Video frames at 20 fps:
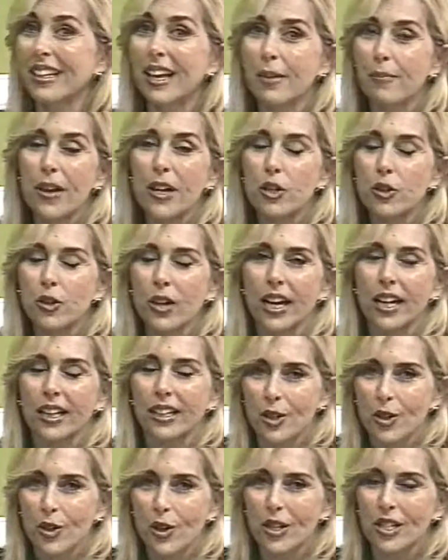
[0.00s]
repente o cara
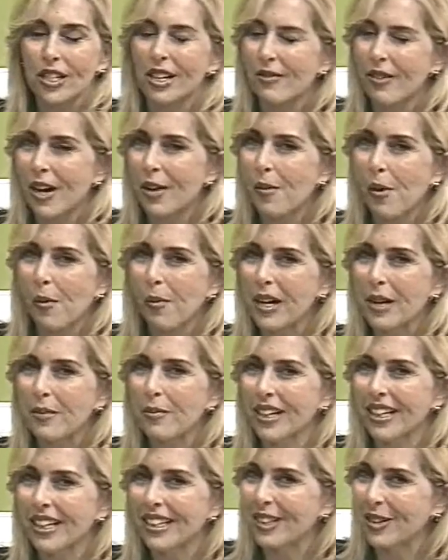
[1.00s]
tá sozinho, vai arrumar uma
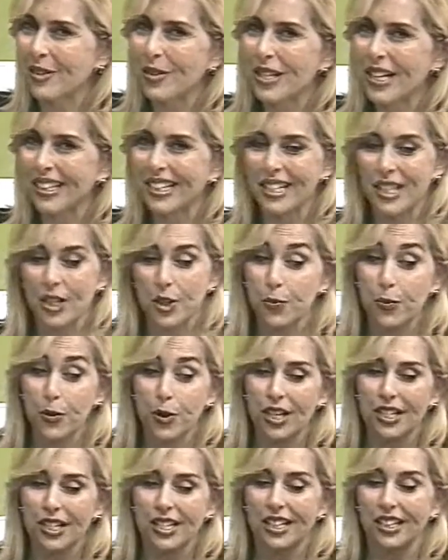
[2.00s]
namorada, com certeza,
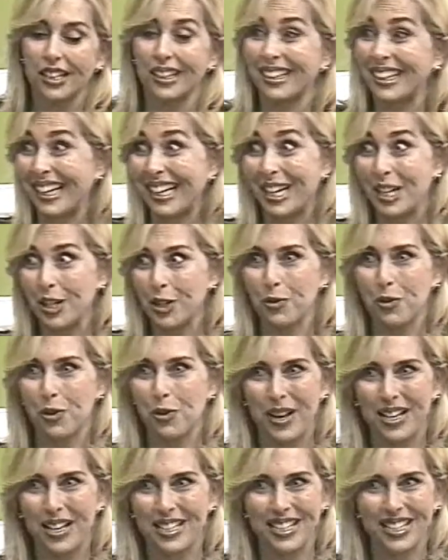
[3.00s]
depois dessa
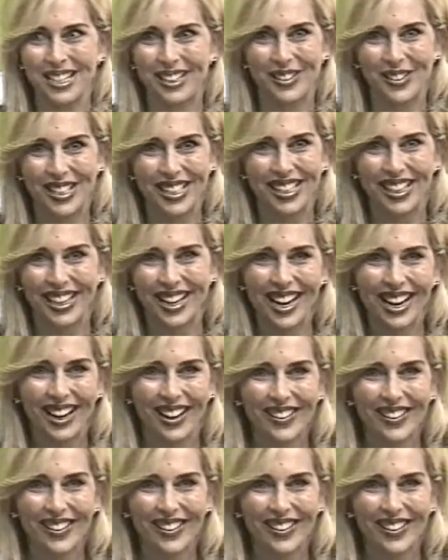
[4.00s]
transformação geral.